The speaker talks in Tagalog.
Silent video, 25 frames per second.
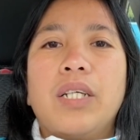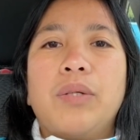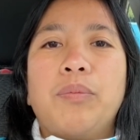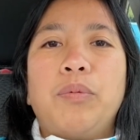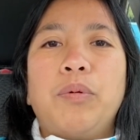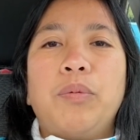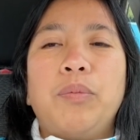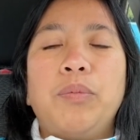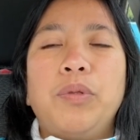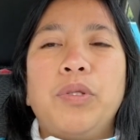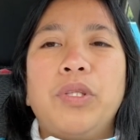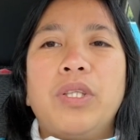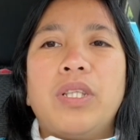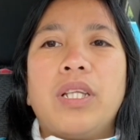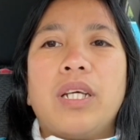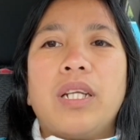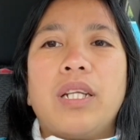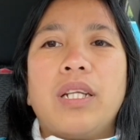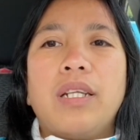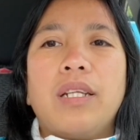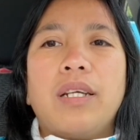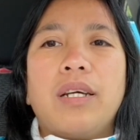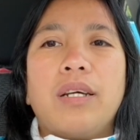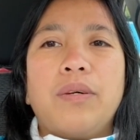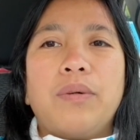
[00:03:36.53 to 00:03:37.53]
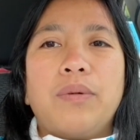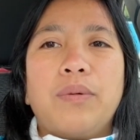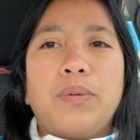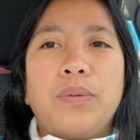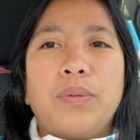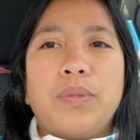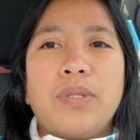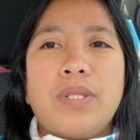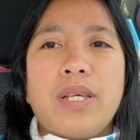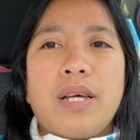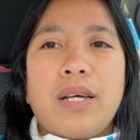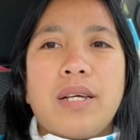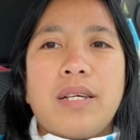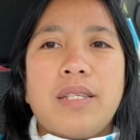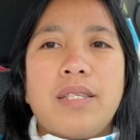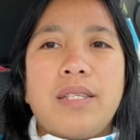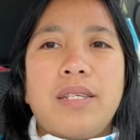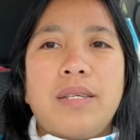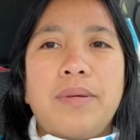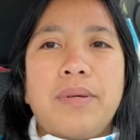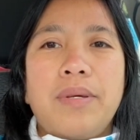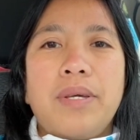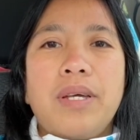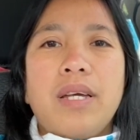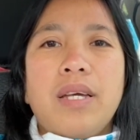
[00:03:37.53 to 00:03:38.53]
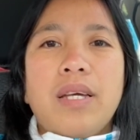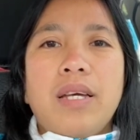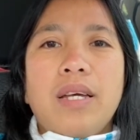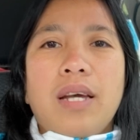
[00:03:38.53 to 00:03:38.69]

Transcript: pumunta rin ako sa kasi